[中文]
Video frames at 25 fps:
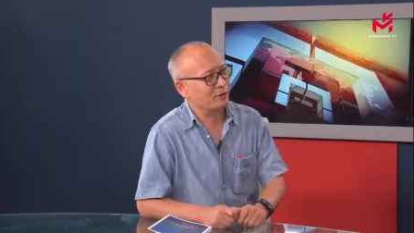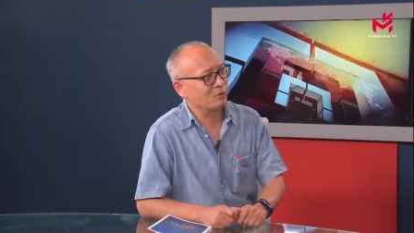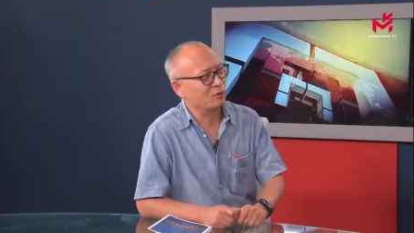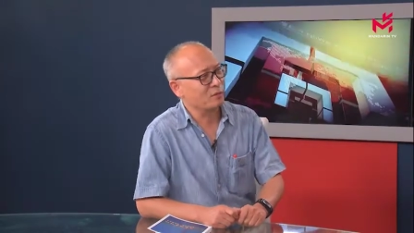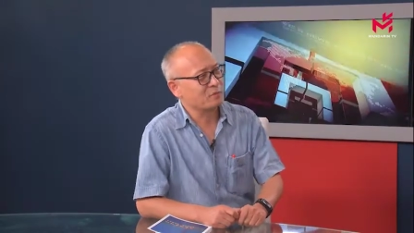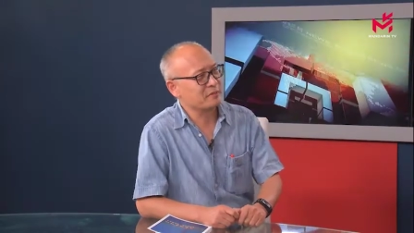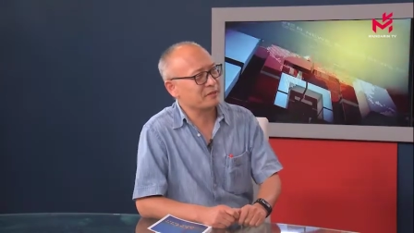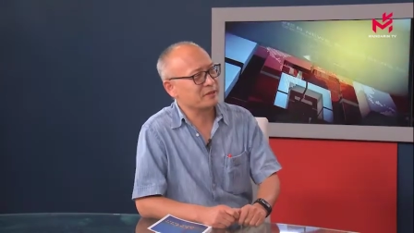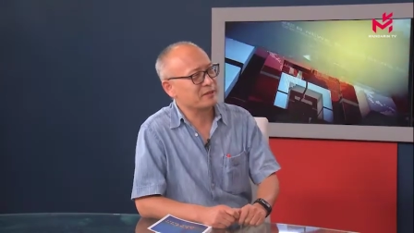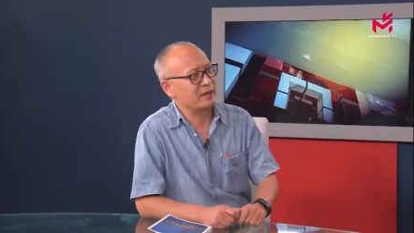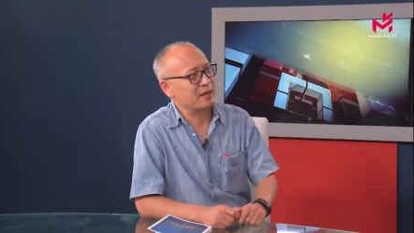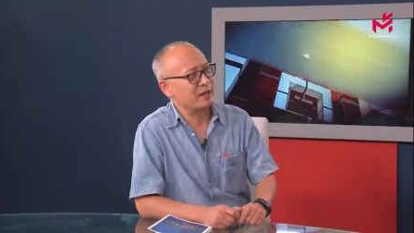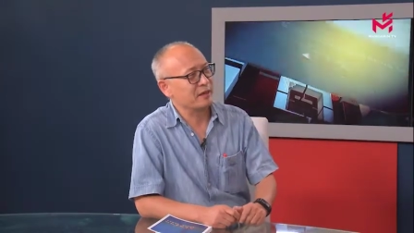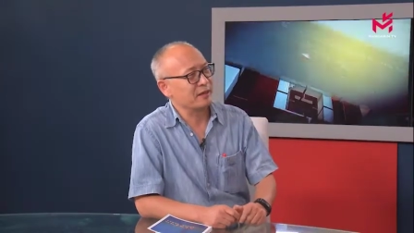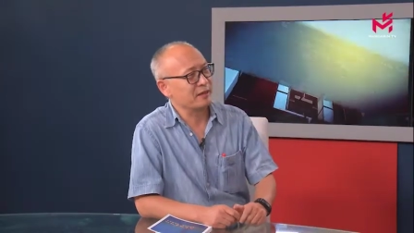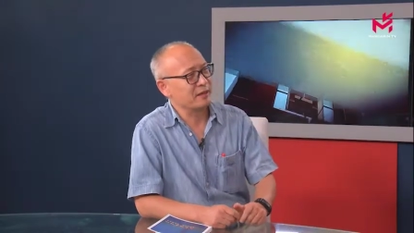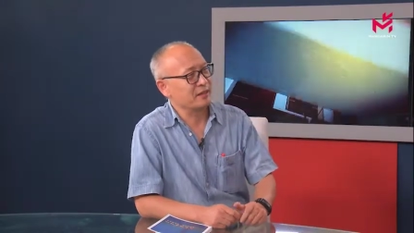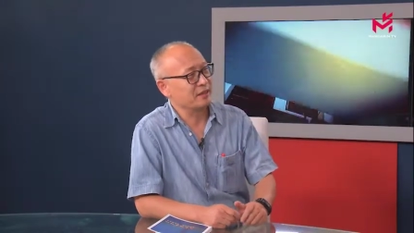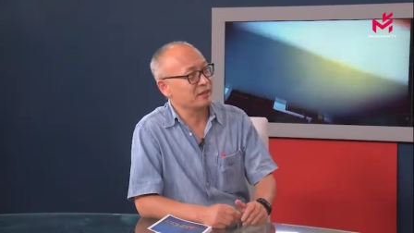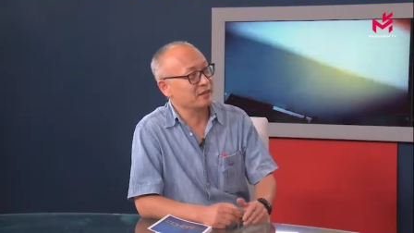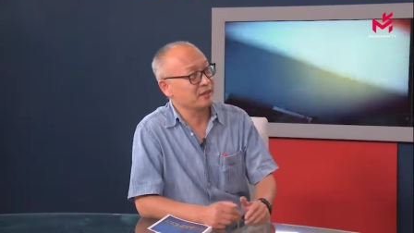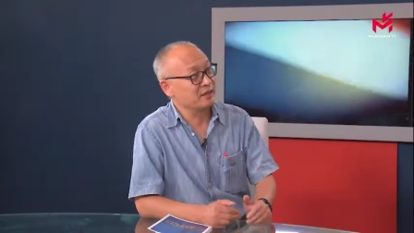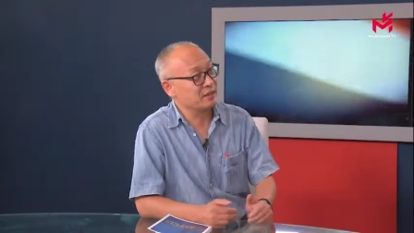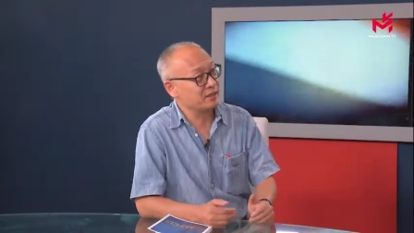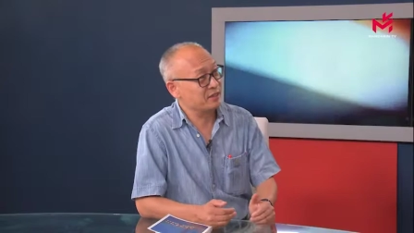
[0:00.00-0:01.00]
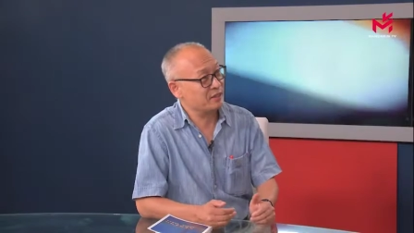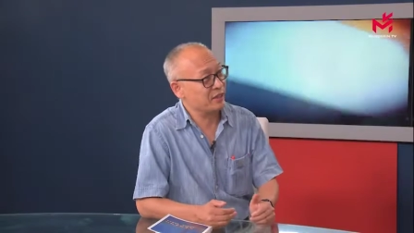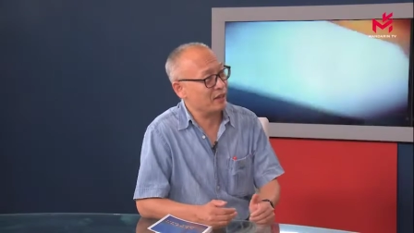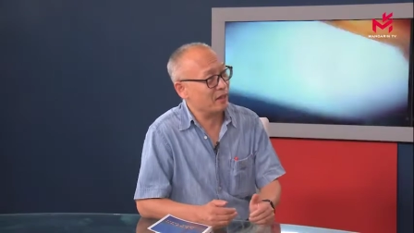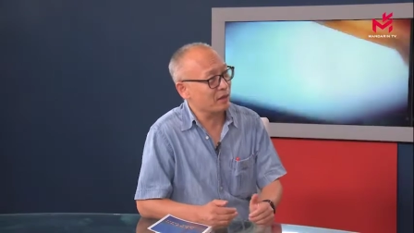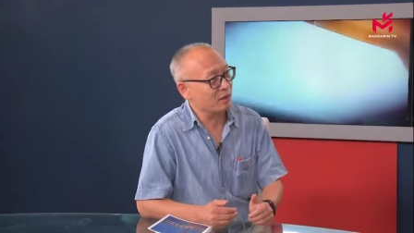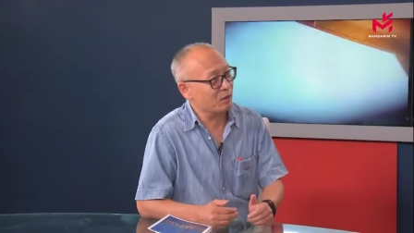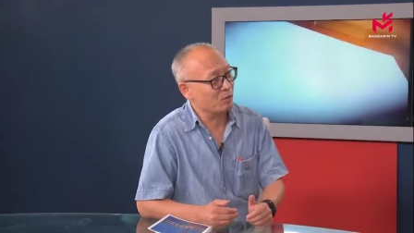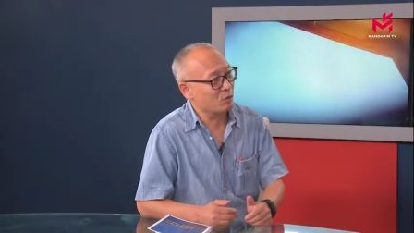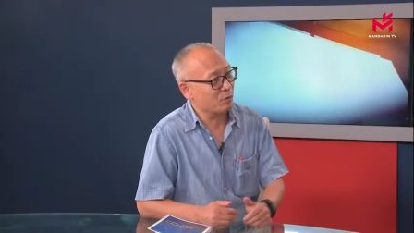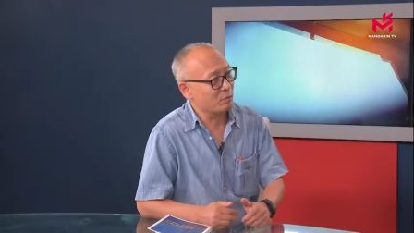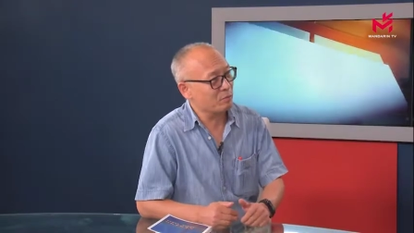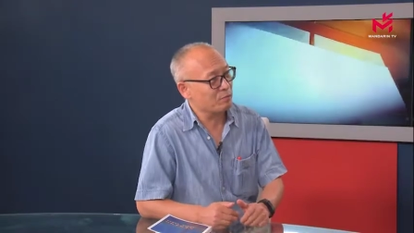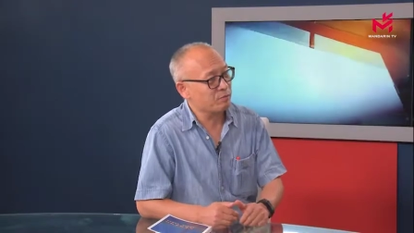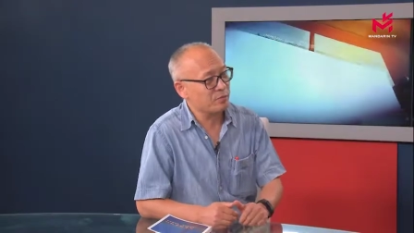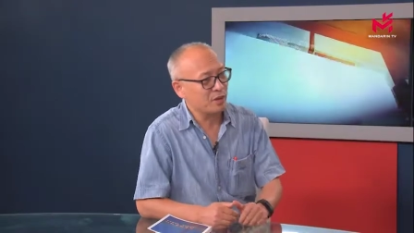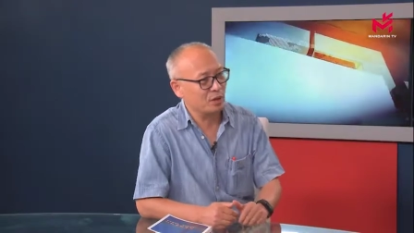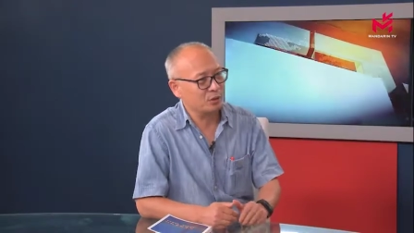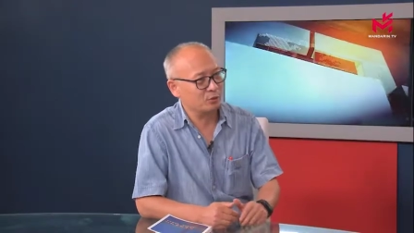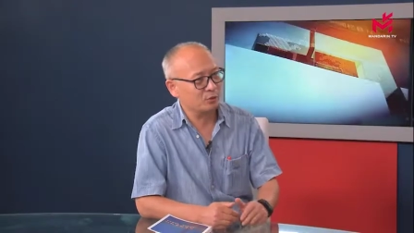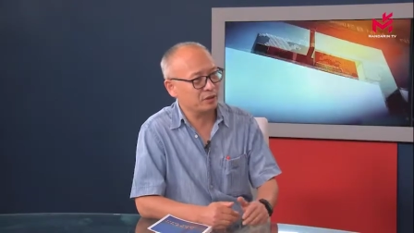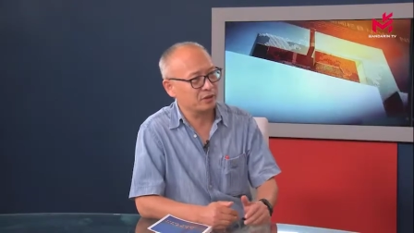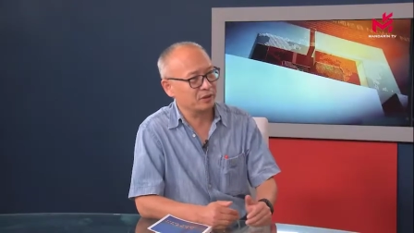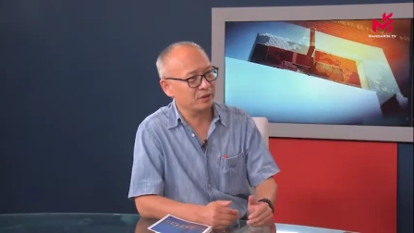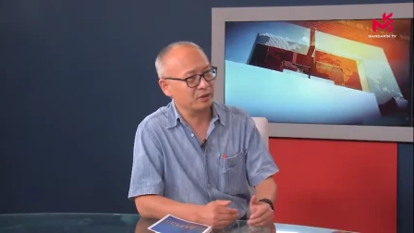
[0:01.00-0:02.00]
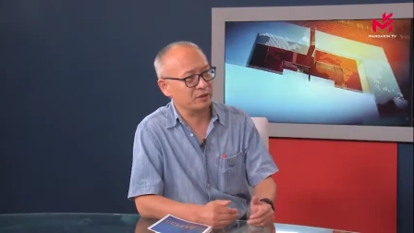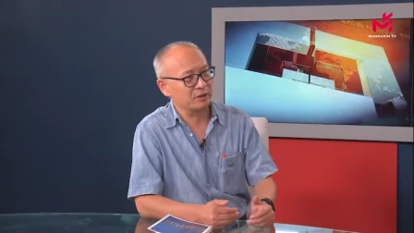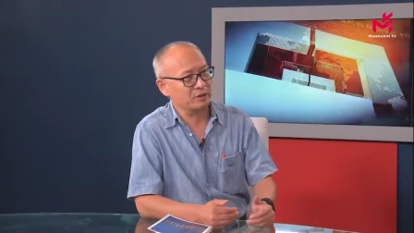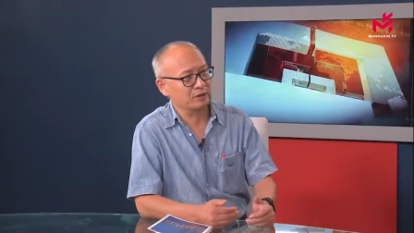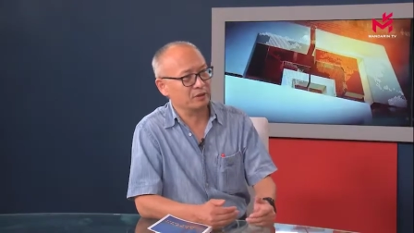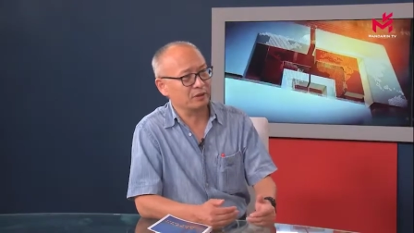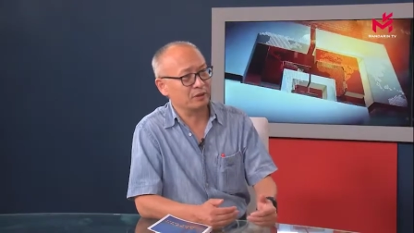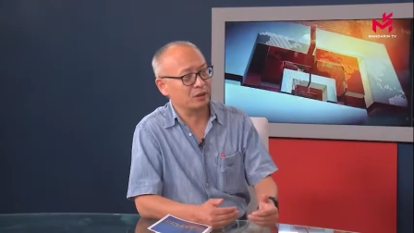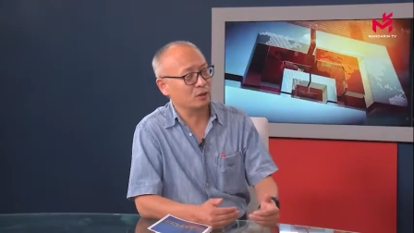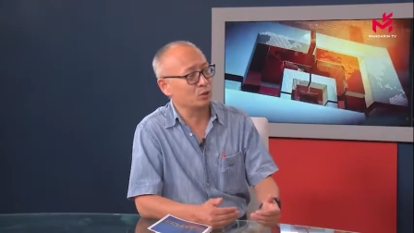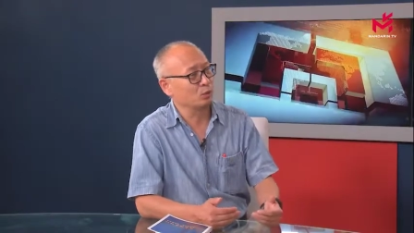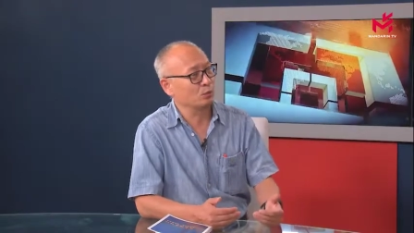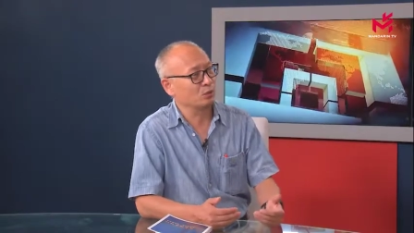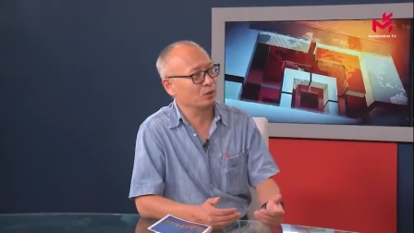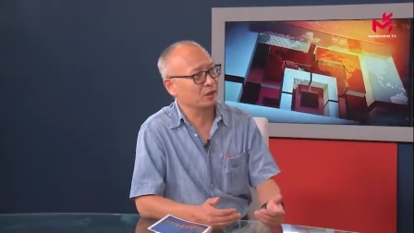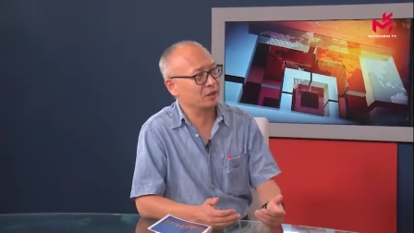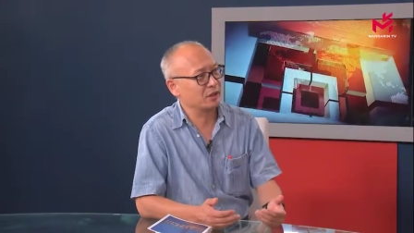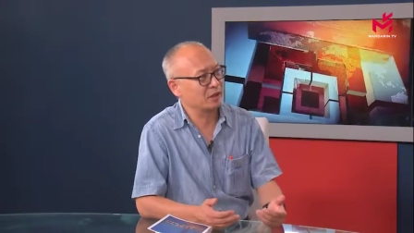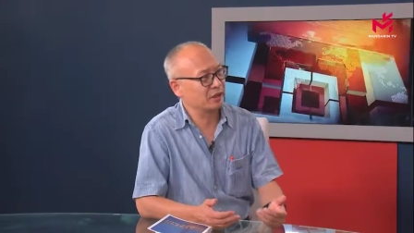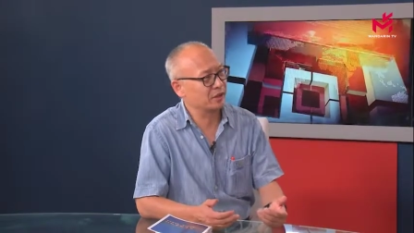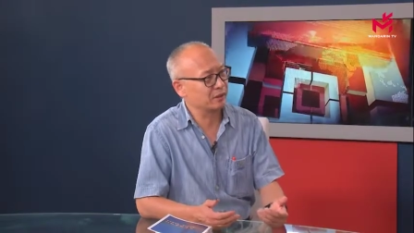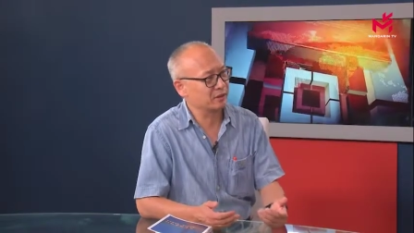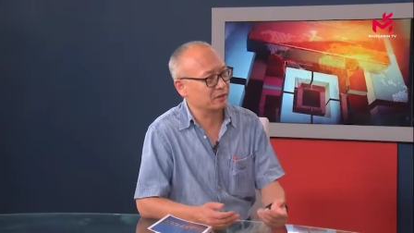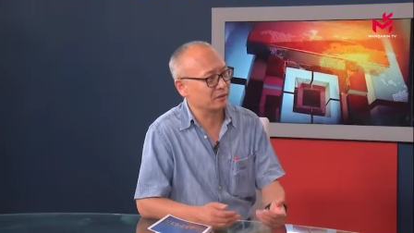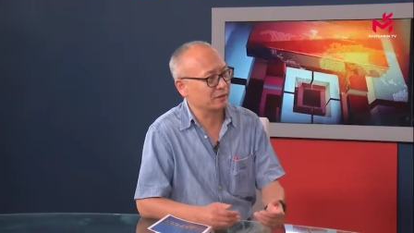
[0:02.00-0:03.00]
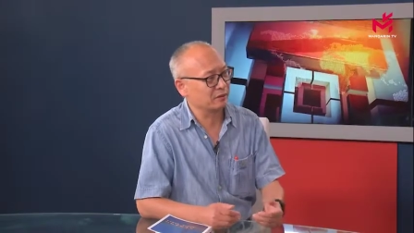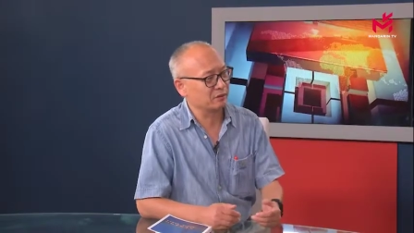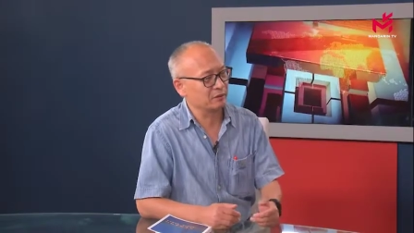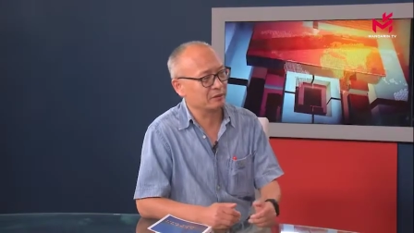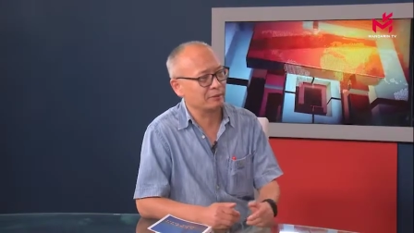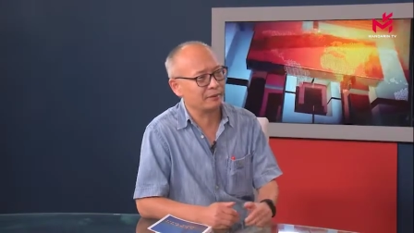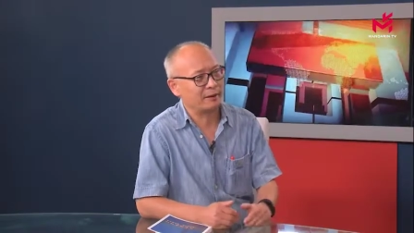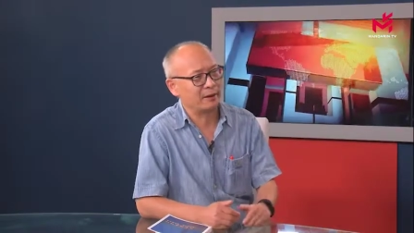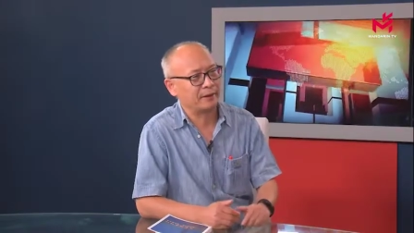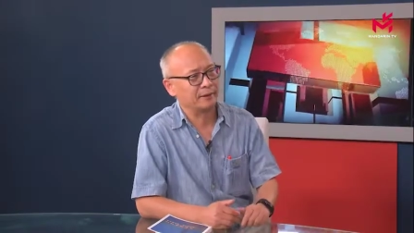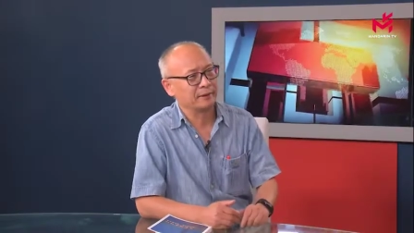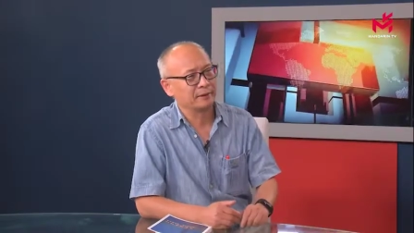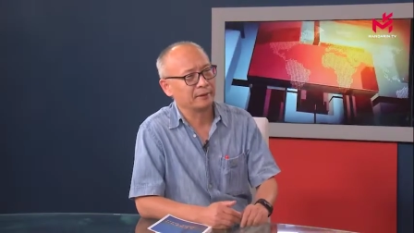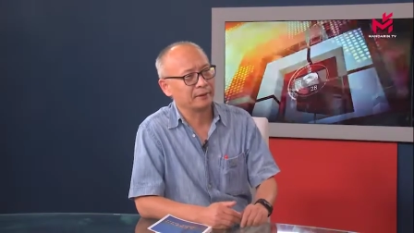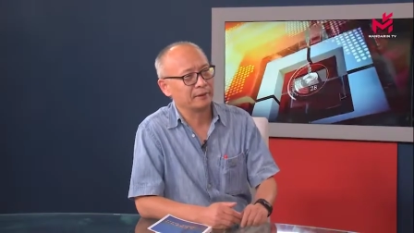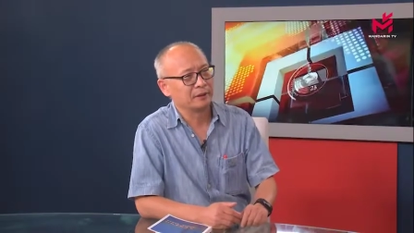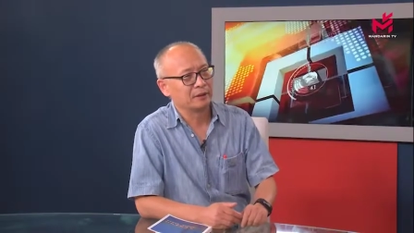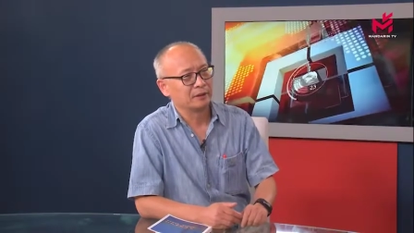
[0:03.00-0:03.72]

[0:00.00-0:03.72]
我们在一线，我们面对着很多客人，对吧？